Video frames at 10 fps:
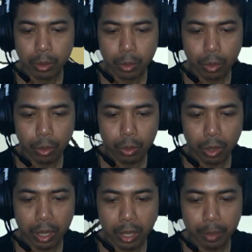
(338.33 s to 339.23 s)
uh,
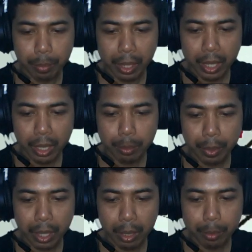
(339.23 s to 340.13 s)
ada
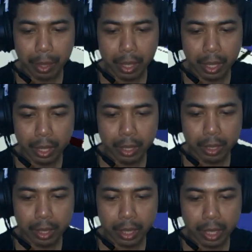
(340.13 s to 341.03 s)

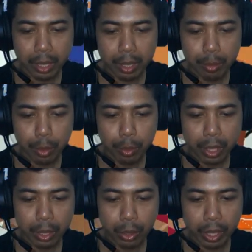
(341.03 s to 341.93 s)
pelanggan-pelanggan-pelanggan. Kira-kira dia mau
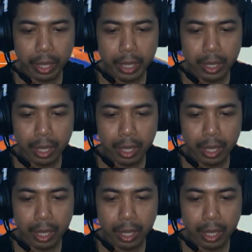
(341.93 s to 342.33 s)
beli gorengan